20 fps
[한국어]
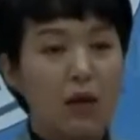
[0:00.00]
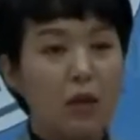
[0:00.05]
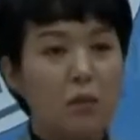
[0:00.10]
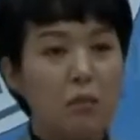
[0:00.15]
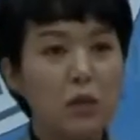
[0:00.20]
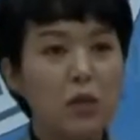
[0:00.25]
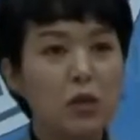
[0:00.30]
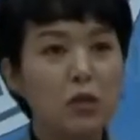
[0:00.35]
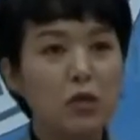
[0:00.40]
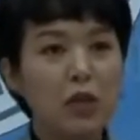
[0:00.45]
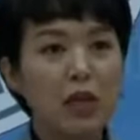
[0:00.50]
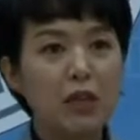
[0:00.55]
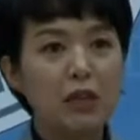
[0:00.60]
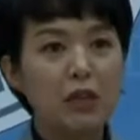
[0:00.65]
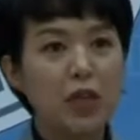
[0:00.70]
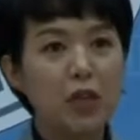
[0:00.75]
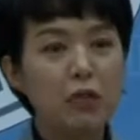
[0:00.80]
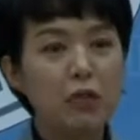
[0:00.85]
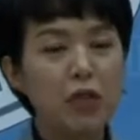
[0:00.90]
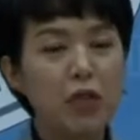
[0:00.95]
민주당
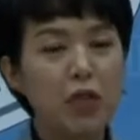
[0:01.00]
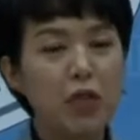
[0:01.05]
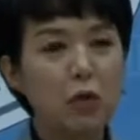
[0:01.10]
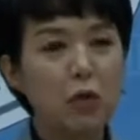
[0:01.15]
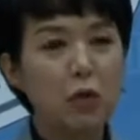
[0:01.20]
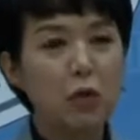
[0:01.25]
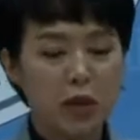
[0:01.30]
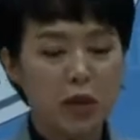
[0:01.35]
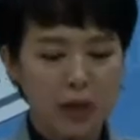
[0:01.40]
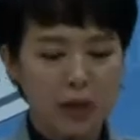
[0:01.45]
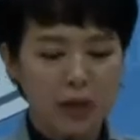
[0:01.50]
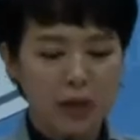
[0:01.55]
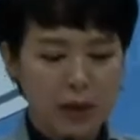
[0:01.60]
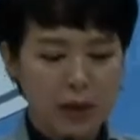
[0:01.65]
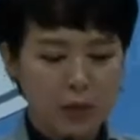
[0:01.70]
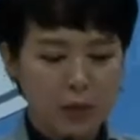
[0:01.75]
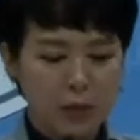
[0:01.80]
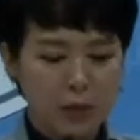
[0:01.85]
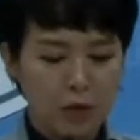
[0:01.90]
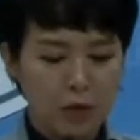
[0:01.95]
최고위원 온라인
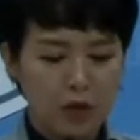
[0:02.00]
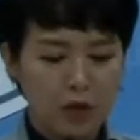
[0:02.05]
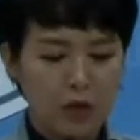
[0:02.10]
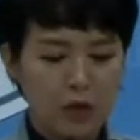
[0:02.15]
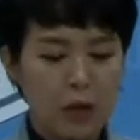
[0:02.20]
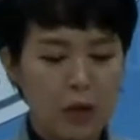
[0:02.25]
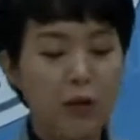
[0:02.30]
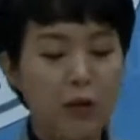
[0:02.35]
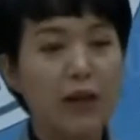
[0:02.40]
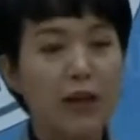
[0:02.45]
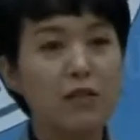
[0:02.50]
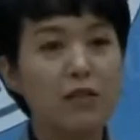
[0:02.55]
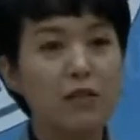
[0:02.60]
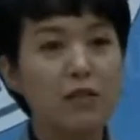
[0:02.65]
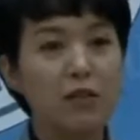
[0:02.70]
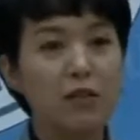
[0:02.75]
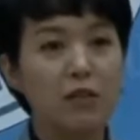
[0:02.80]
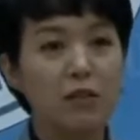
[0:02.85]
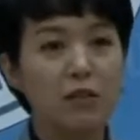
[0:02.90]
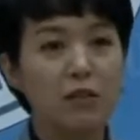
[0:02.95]
합동
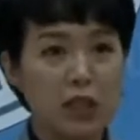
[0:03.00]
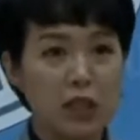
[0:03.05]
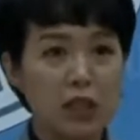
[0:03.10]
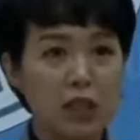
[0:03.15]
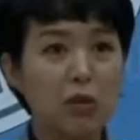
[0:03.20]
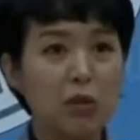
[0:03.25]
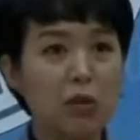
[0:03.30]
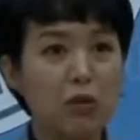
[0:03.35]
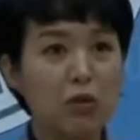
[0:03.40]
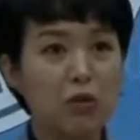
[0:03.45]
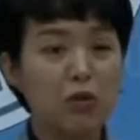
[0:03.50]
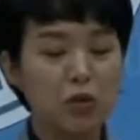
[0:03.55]
연설회에서 이원우